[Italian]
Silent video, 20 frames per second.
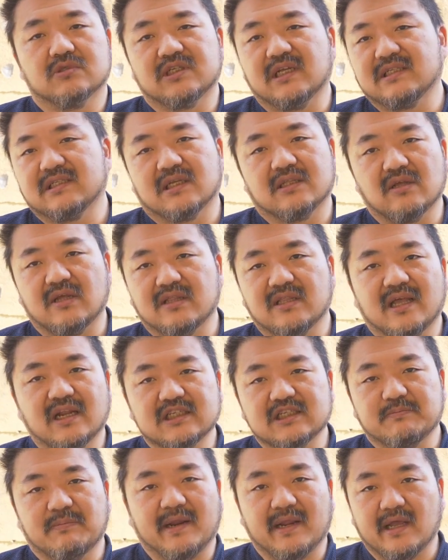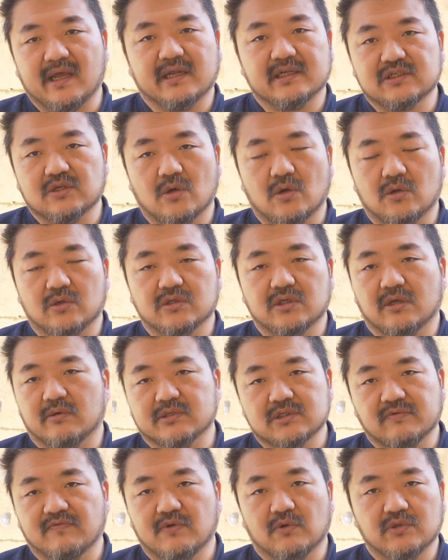senza andare a sprecare soldi e
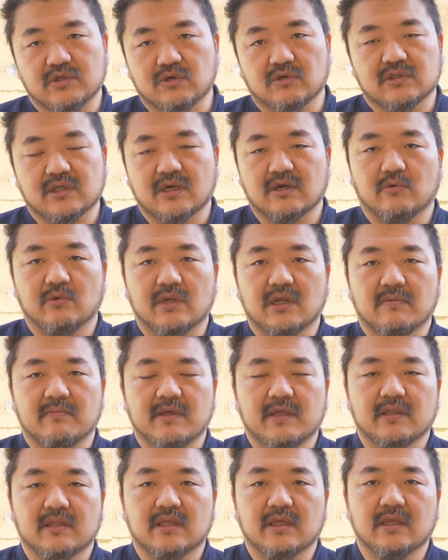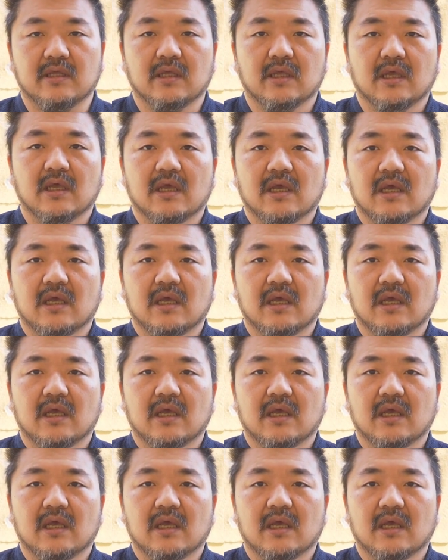questo ve lo dico tranquillamente